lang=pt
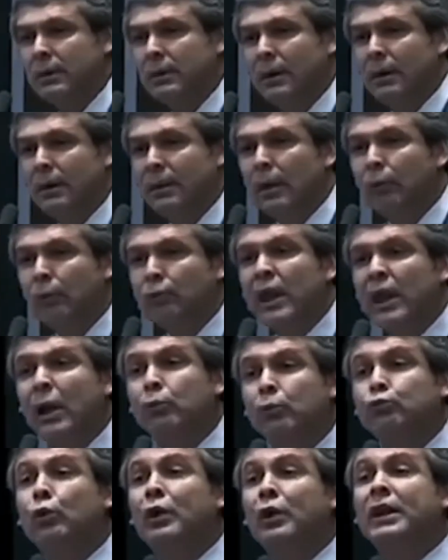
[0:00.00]
não tem
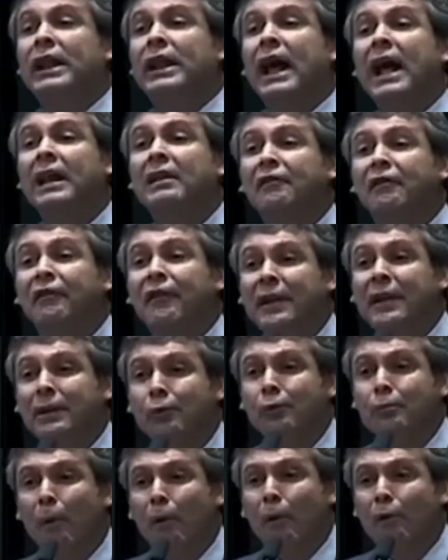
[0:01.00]
autoridade frente
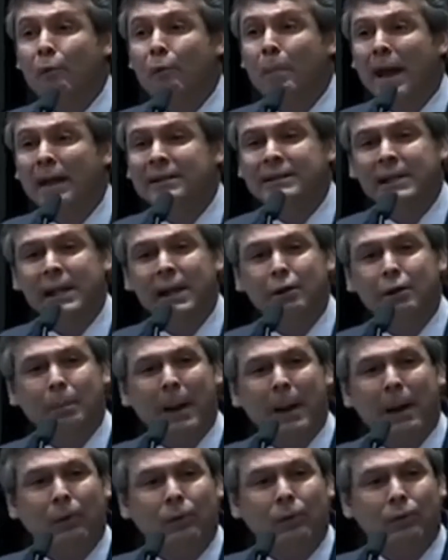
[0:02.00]
ao povo brasileiro
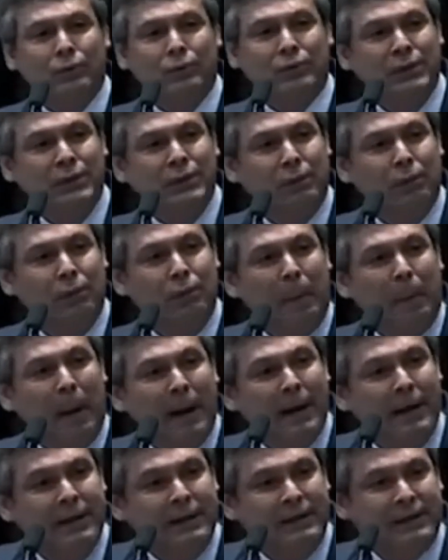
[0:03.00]
para conduzir o
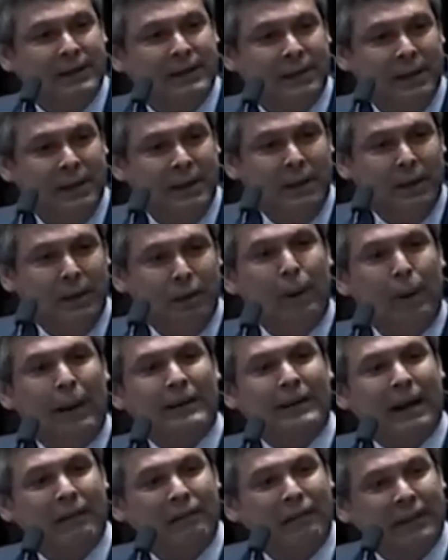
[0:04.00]
país numa
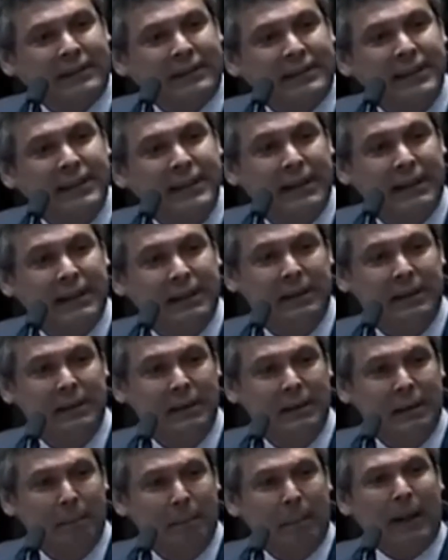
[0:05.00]
travessia
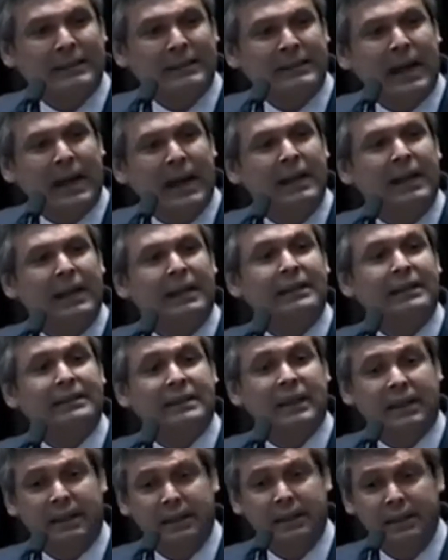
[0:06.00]
para a saída
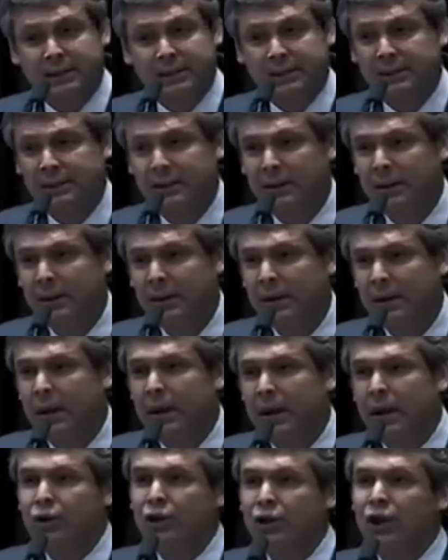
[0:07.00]
dessa crise.
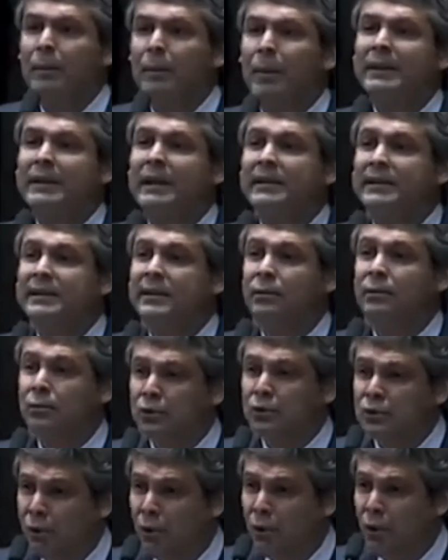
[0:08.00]
Eu chamo a atenção dos
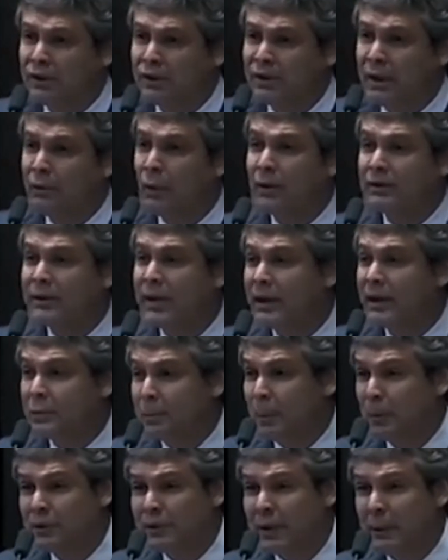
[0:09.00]
senhores, a nossa
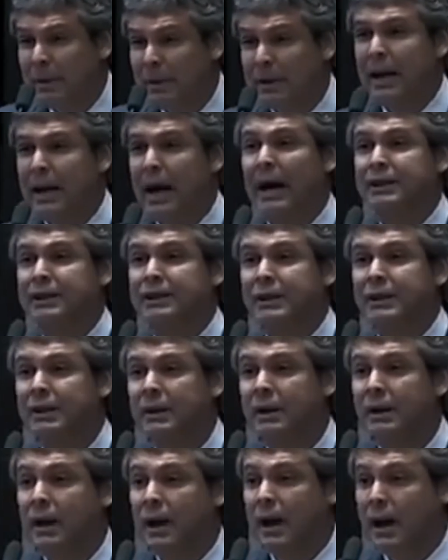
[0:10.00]
responsabilidade
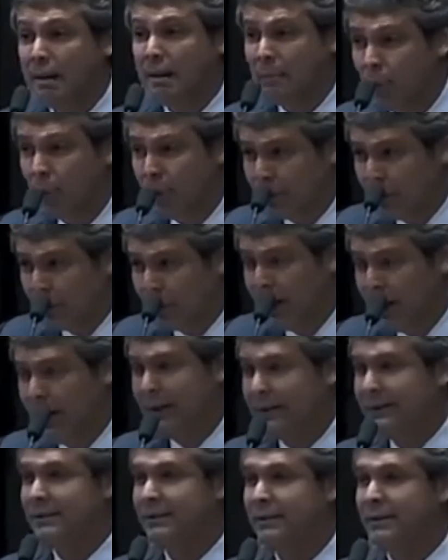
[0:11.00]
é muito
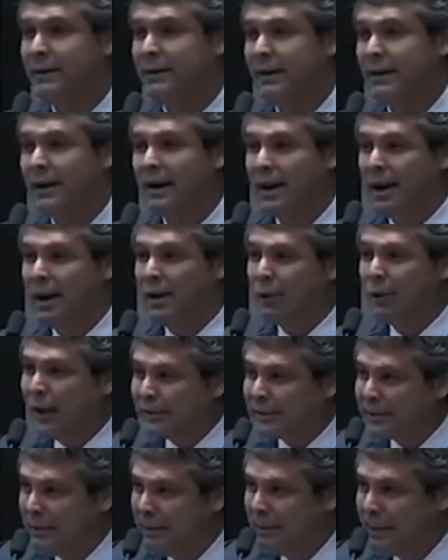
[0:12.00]
grande. Eu, na
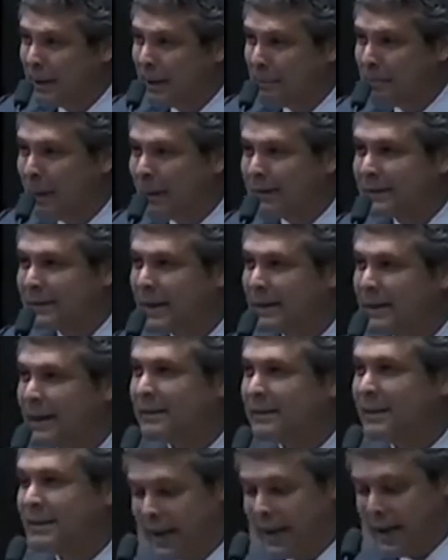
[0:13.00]
semana passada,
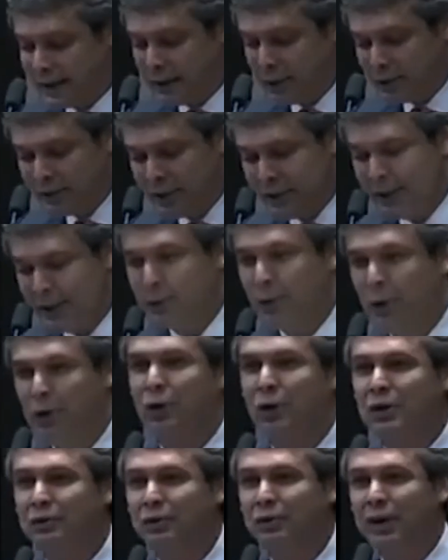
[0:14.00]
citei aqui o senador
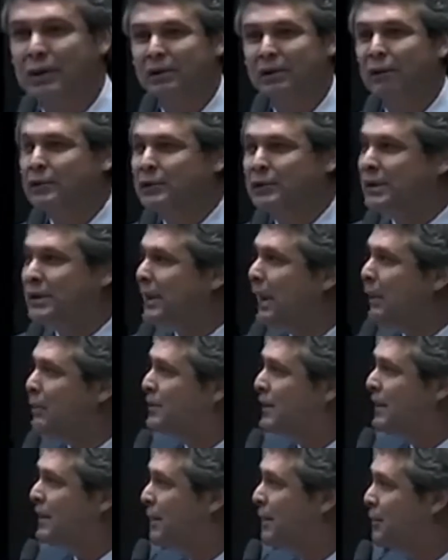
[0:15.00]
Jorge Viana citar o
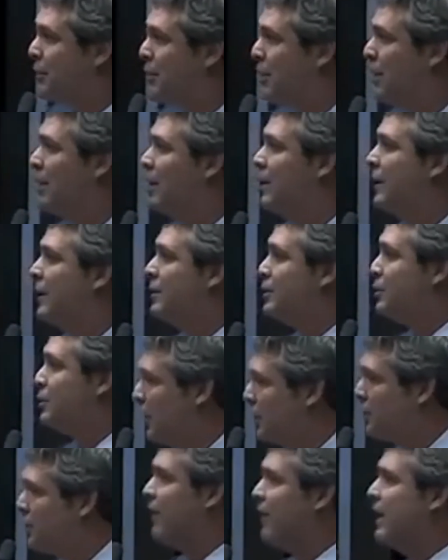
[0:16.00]
senador
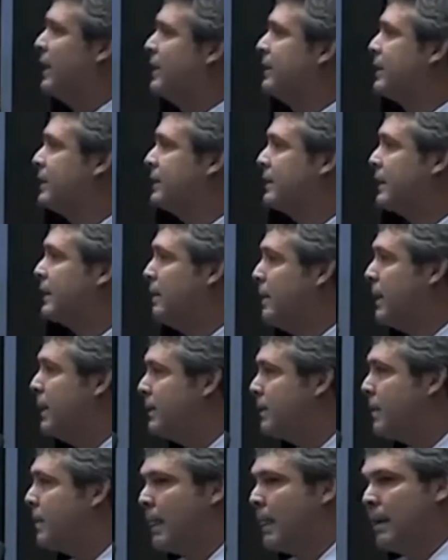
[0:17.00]
Jorge Viana
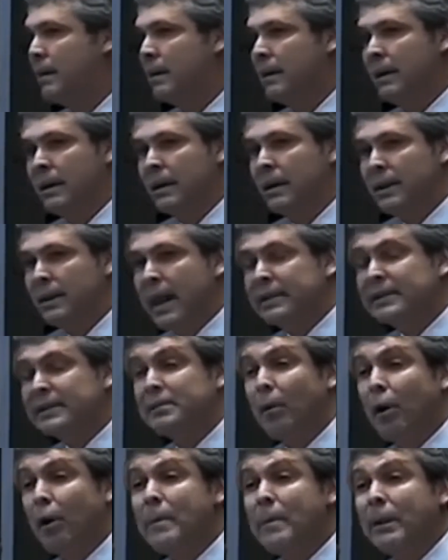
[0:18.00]
também. Nesse
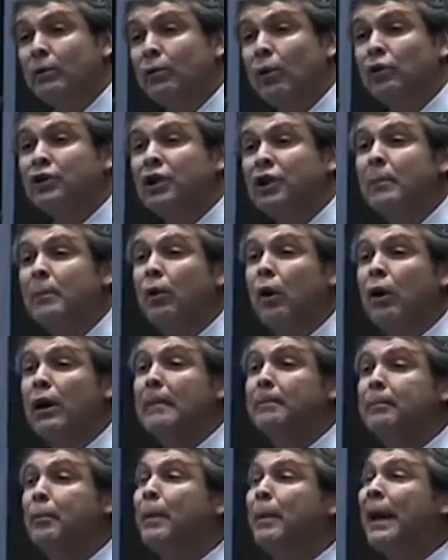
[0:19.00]
momento, nós temos que
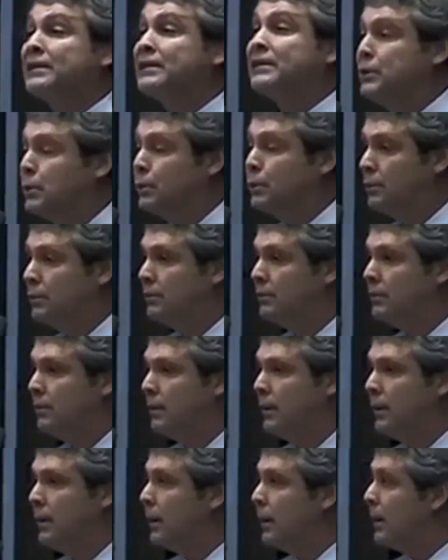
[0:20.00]
olhar para o Brasil.
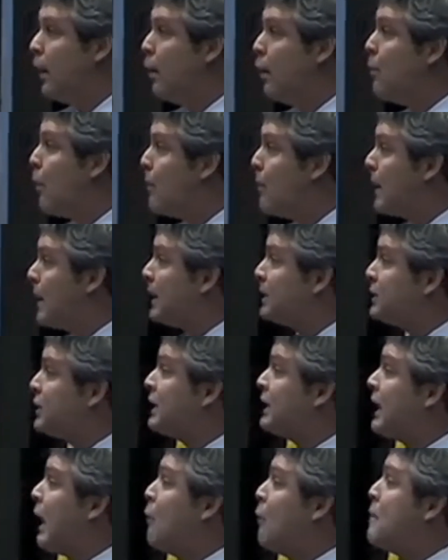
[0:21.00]
E é o momento da
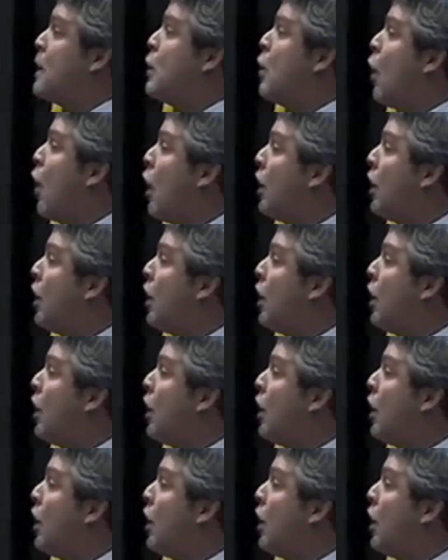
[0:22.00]
gente dar o melhor